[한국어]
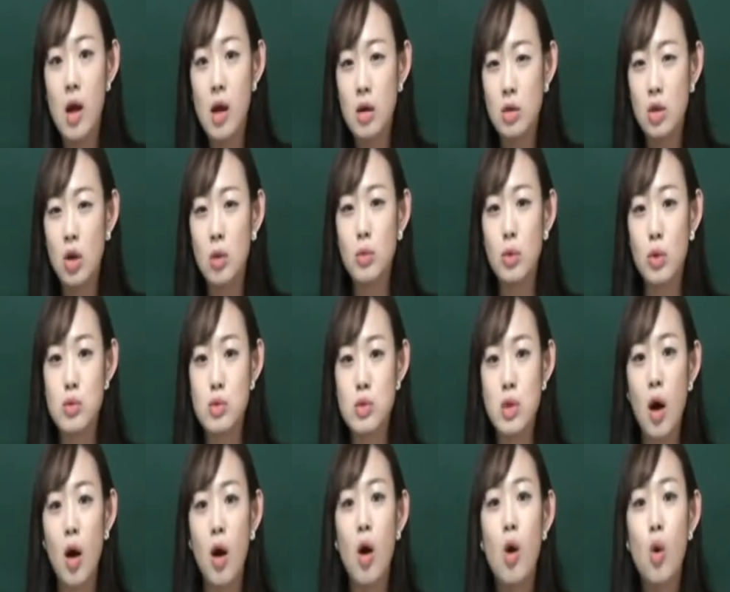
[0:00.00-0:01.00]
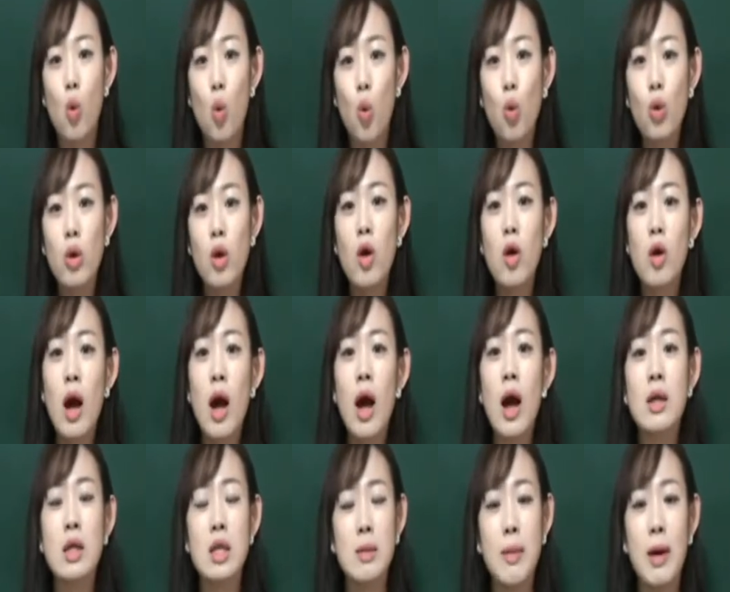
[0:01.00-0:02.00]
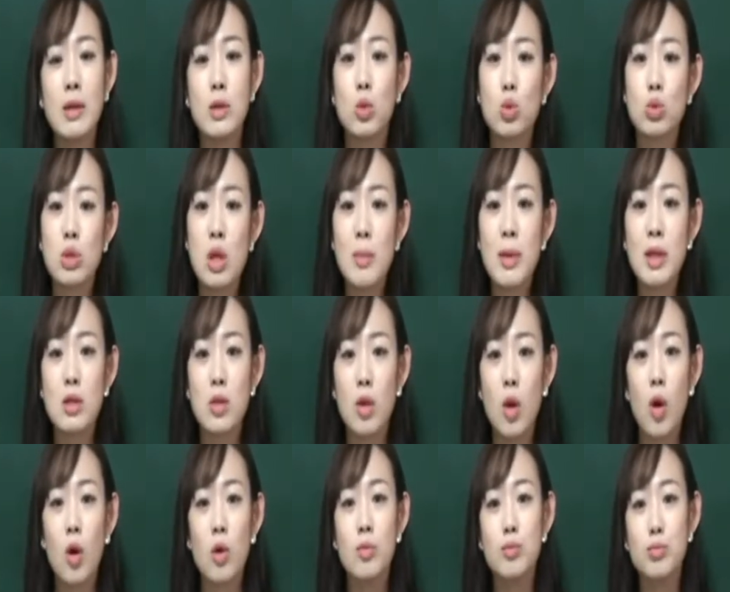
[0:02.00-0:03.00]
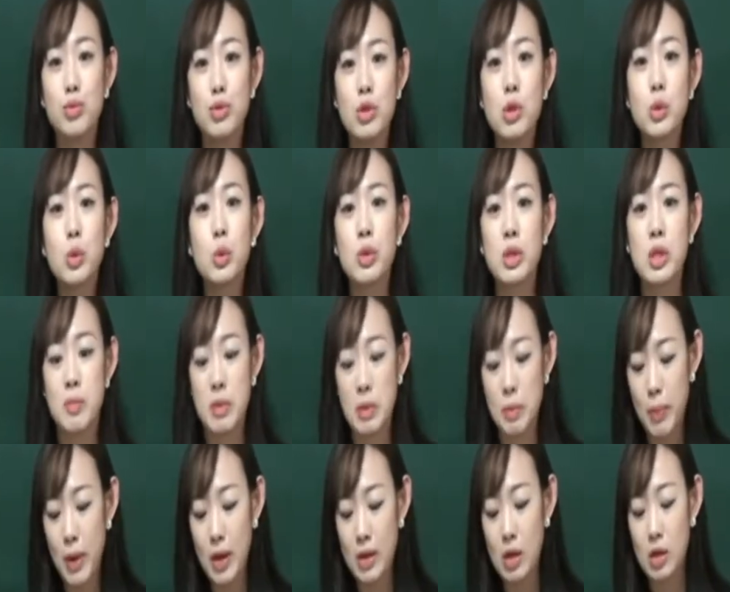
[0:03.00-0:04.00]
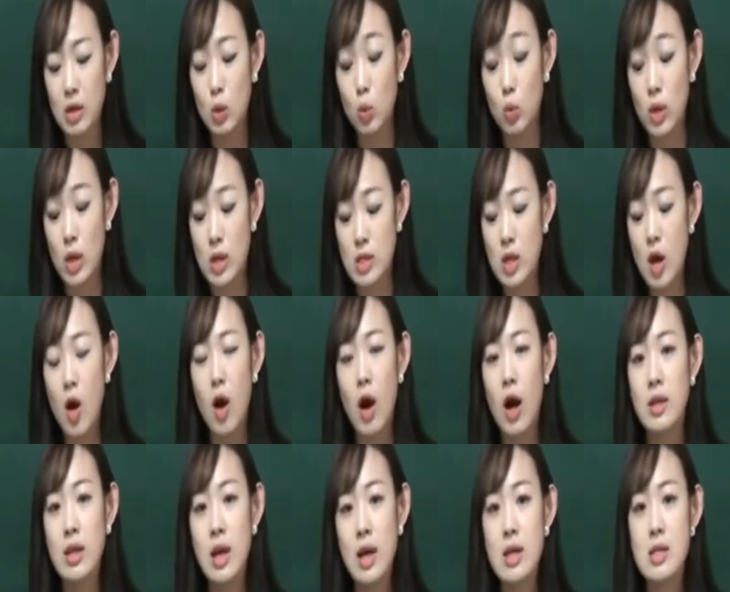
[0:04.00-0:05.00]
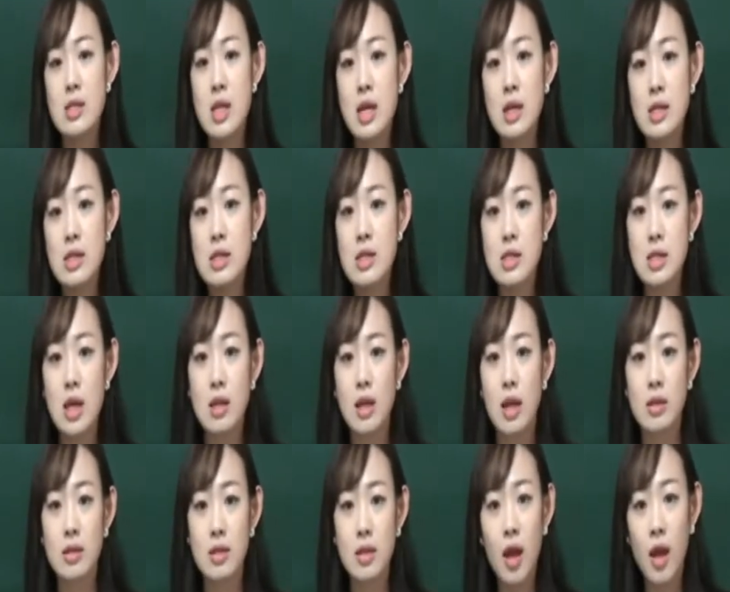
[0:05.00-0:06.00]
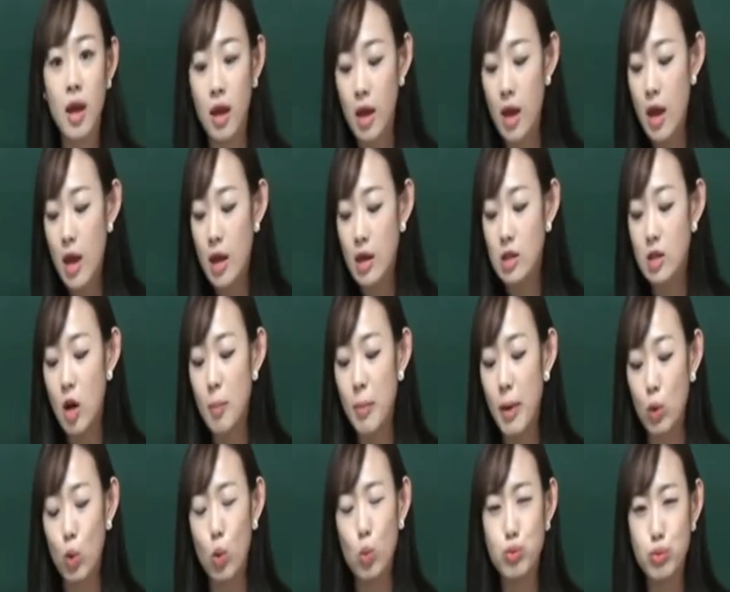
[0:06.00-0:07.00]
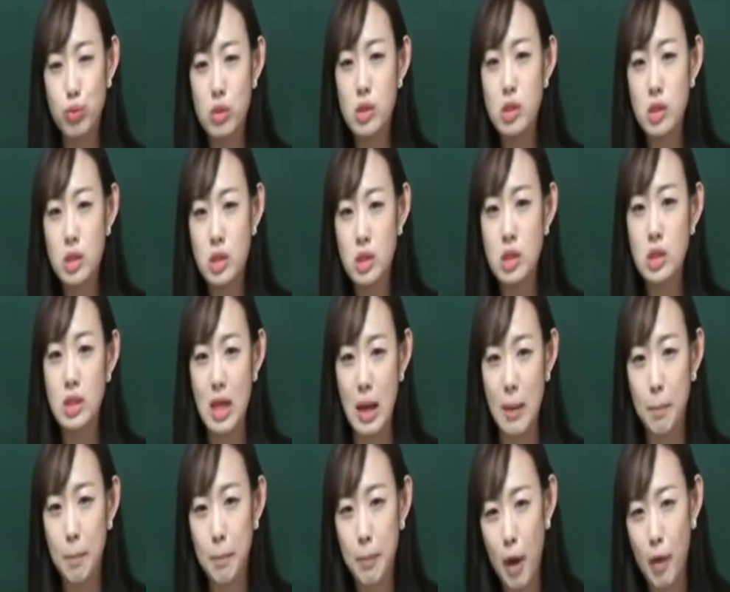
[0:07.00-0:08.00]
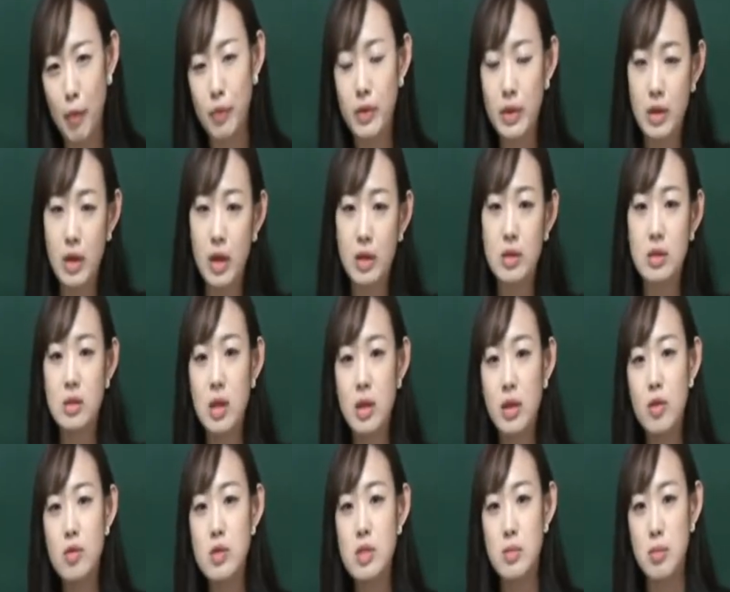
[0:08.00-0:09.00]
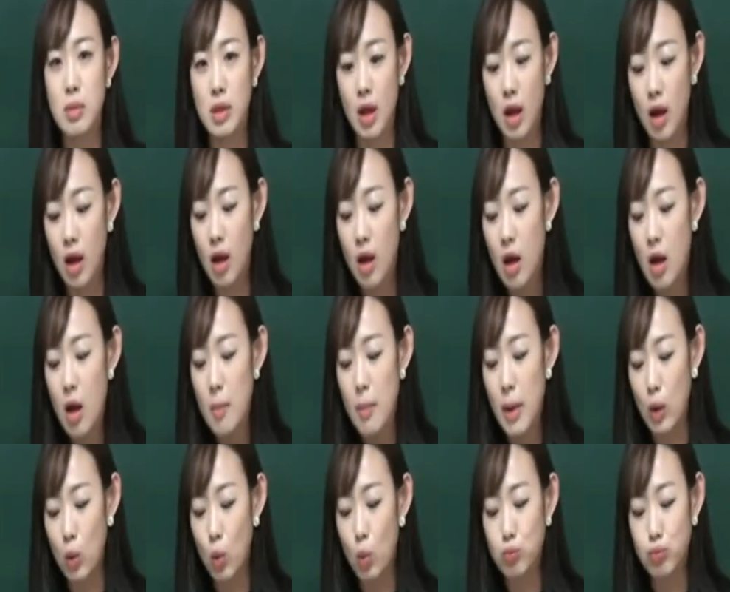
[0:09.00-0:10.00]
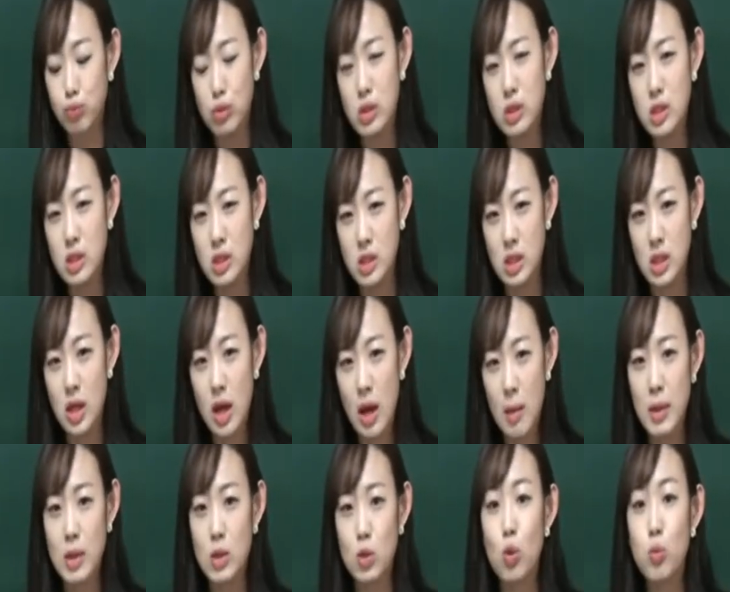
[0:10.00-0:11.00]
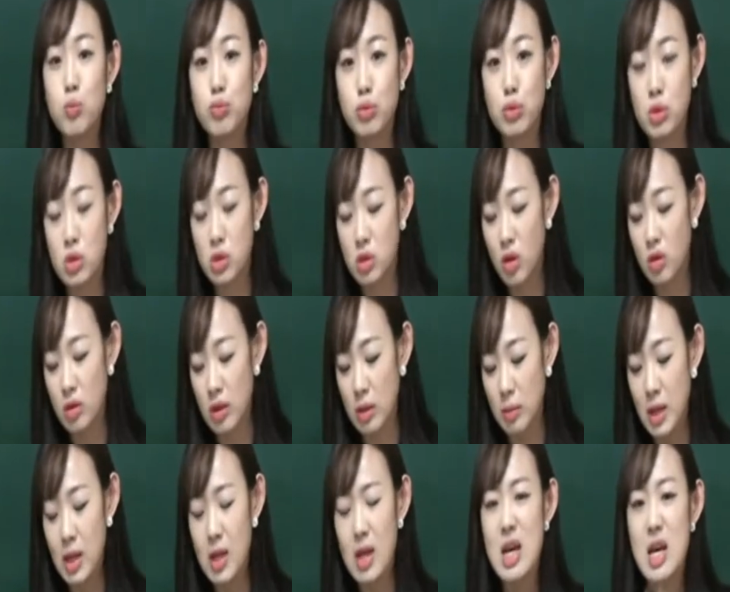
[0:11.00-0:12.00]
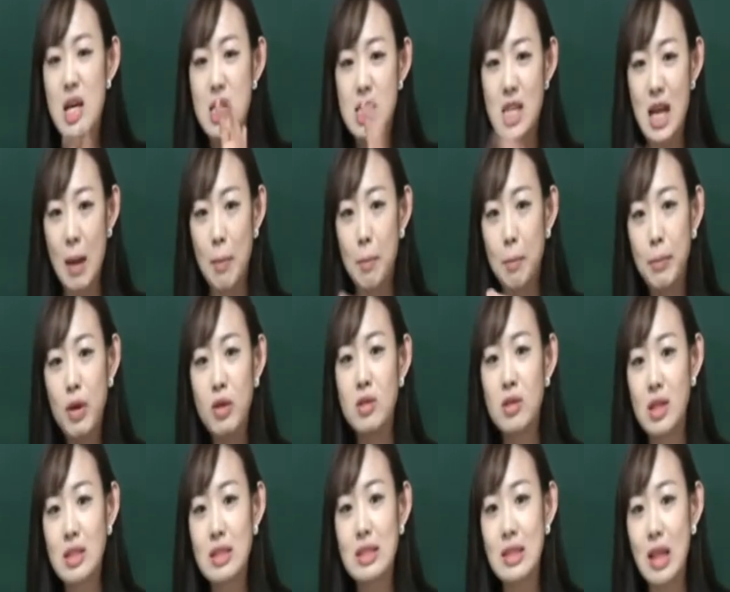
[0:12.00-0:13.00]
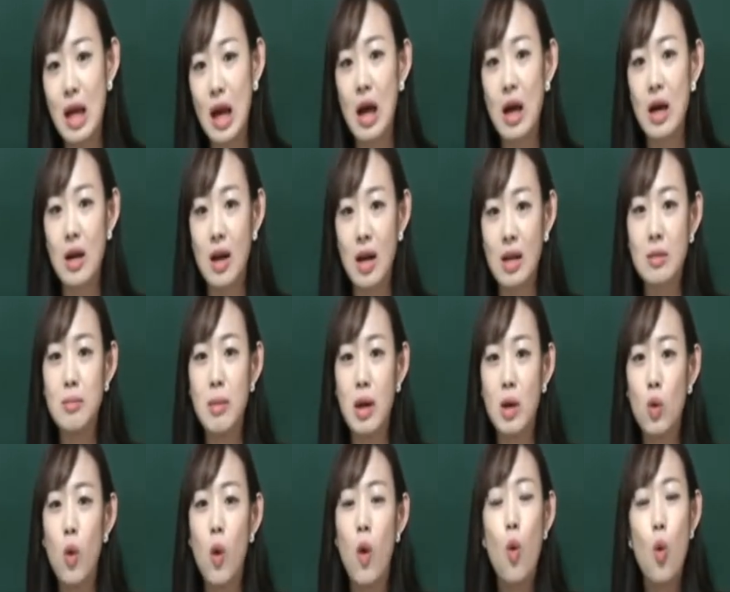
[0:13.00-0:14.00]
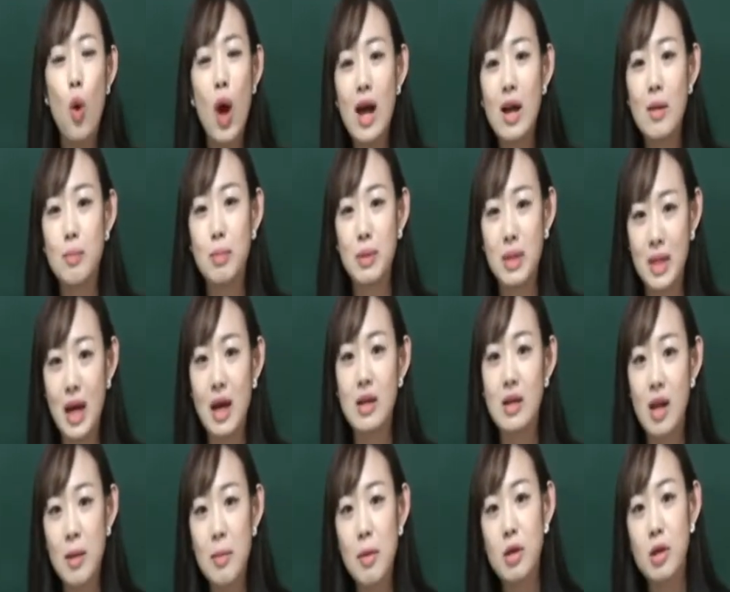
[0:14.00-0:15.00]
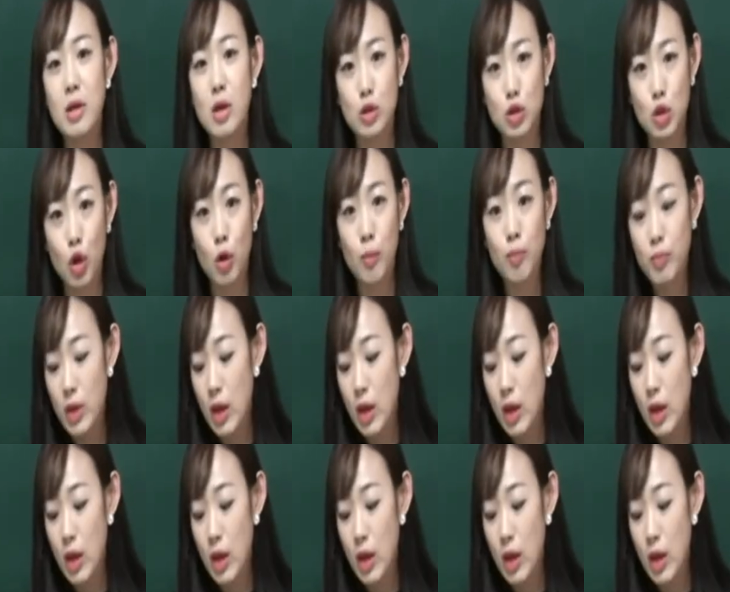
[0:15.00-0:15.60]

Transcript: 그럼으로써 고려가 기반으로 삼았던 불교를 비판하기 위해서 하나의 책을 쓰게 되는데 그건 바로 불시 작변이라는 책이었습니다. 바로 불시 한마디로 부처님이 작변을 하신다라는 말로 확 비하를 해버린 거죠.